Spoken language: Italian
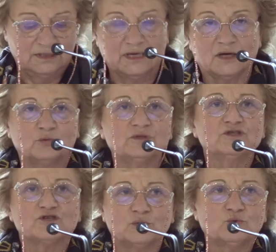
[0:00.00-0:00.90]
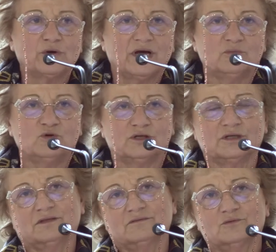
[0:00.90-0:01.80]
e quindi ci auguriamo
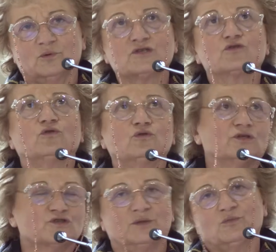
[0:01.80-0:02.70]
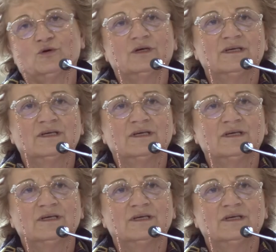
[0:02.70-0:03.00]
che questo, diciamo,